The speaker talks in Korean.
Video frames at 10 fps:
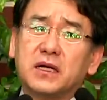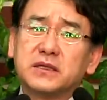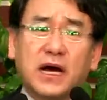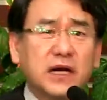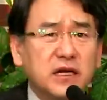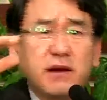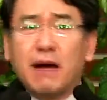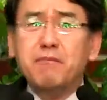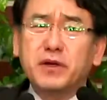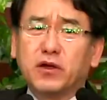나 하나님
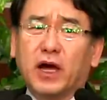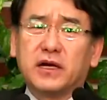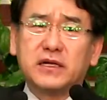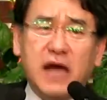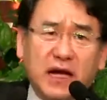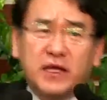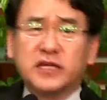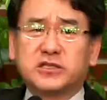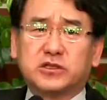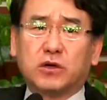안 믿어야 하느니 안
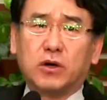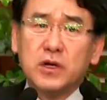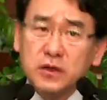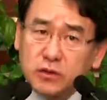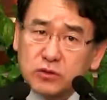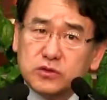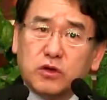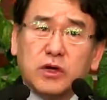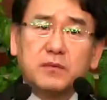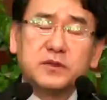계시죠? 그리고
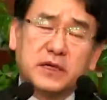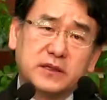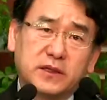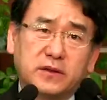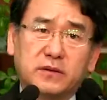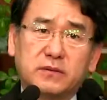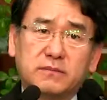떠나면 안 돼요.